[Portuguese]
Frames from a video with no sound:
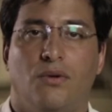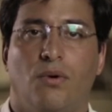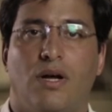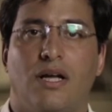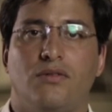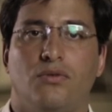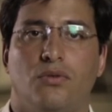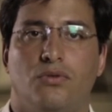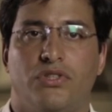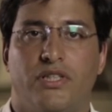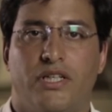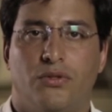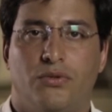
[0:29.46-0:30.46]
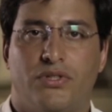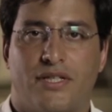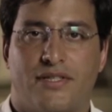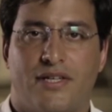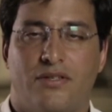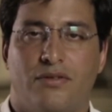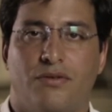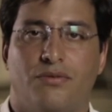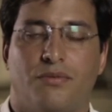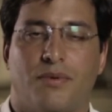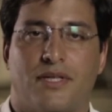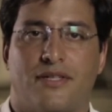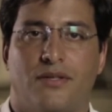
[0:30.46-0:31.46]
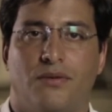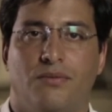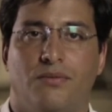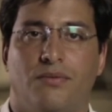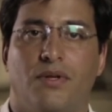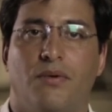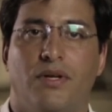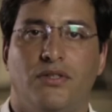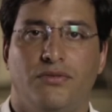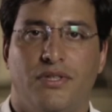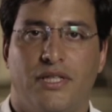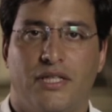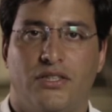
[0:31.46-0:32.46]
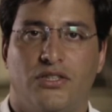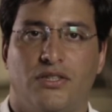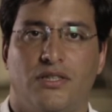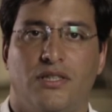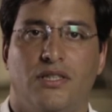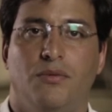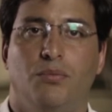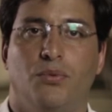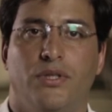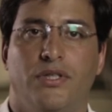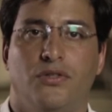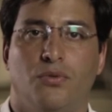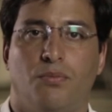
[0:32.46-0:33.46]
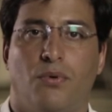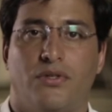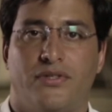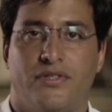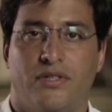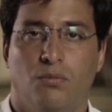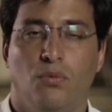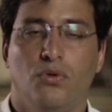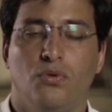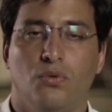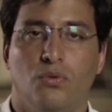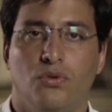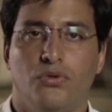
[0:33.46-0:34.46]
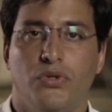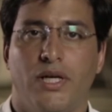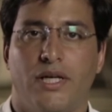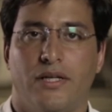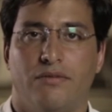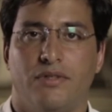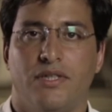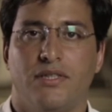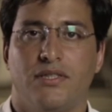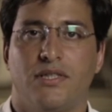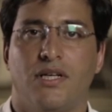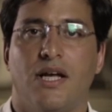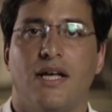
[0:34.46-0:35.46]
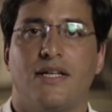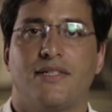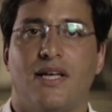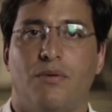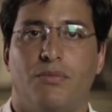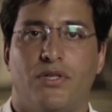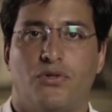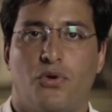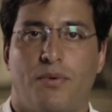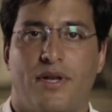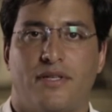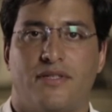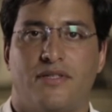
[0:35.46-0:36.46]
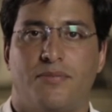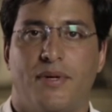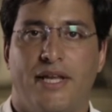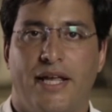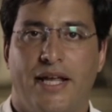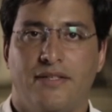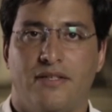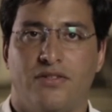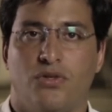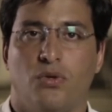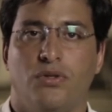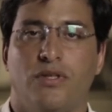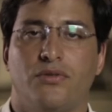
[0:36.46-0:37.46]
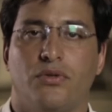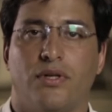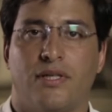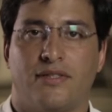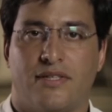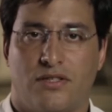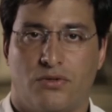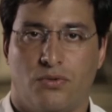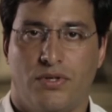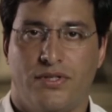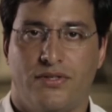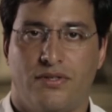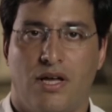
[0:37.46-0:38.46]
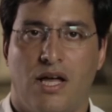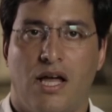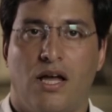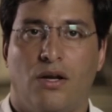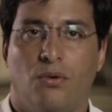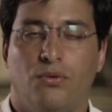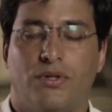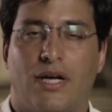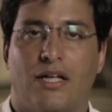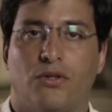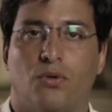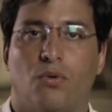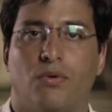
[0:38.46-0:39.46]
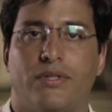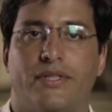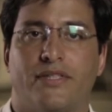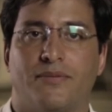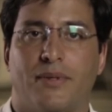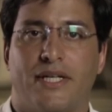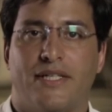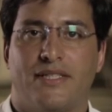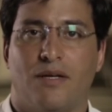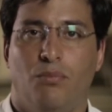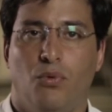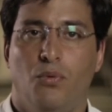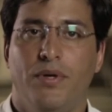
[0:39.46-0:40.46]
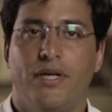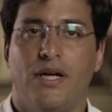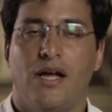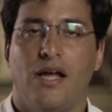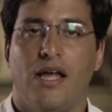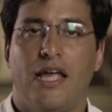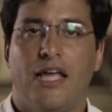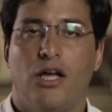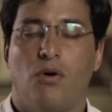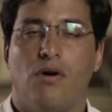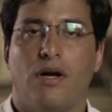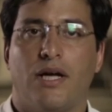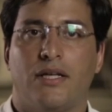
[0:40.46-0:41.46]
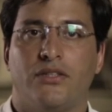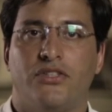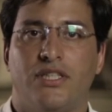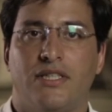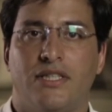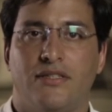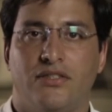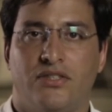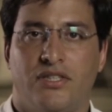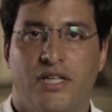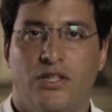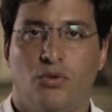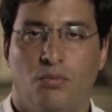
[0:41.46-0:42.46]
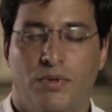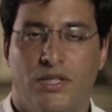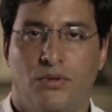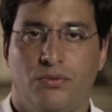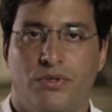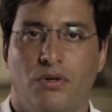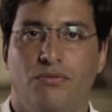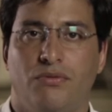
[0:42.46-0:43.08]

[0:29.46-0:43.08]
No caso do direito de acesso à informação, não é diferente, e por isso pode ser muito útil e relevante saber sobre as experiências de outras organizações no trato com a transparência pública e com a garantia desse direito humano tão